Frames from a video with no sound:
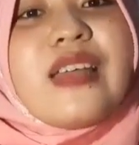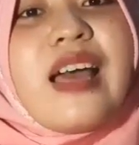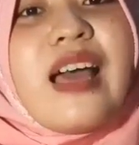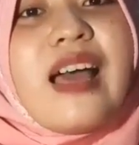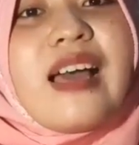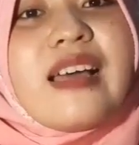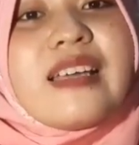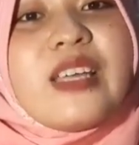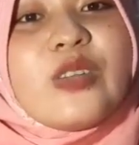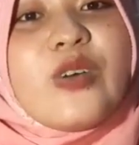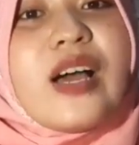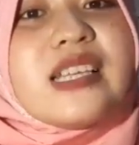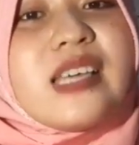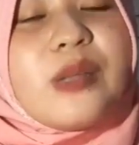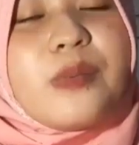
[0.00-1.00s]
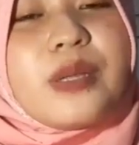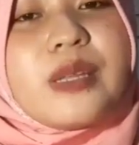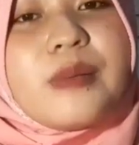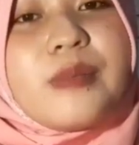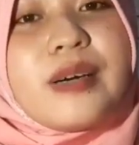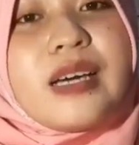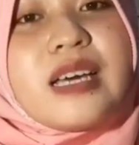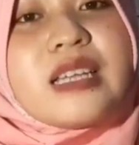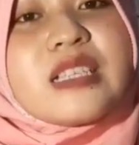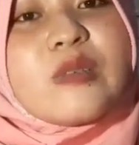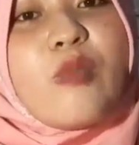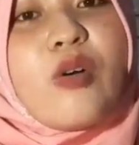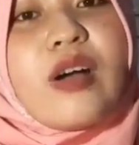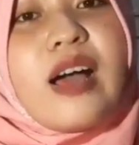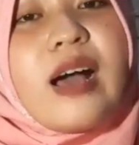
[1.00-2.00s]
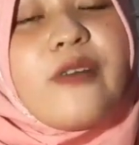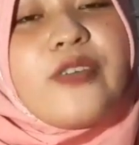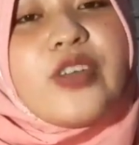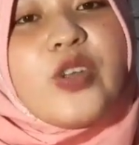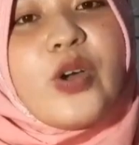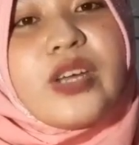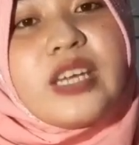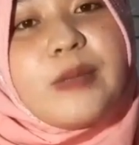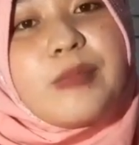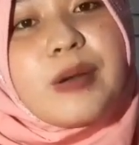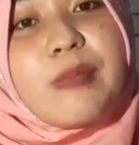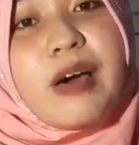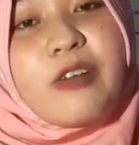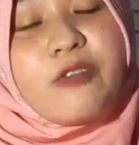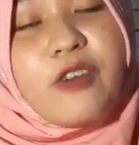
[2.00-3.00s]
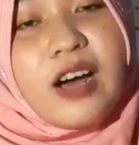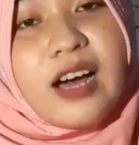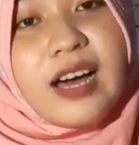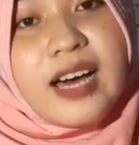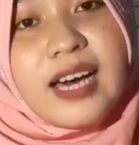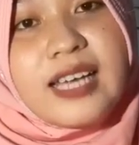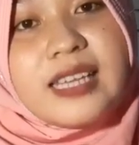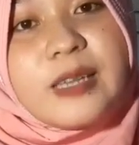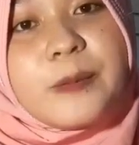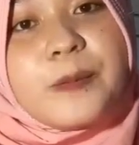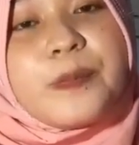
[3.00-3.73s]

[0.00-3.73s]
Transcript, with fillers: Nah, gitu aja teman-teman. Semoga video ini bermanfaat.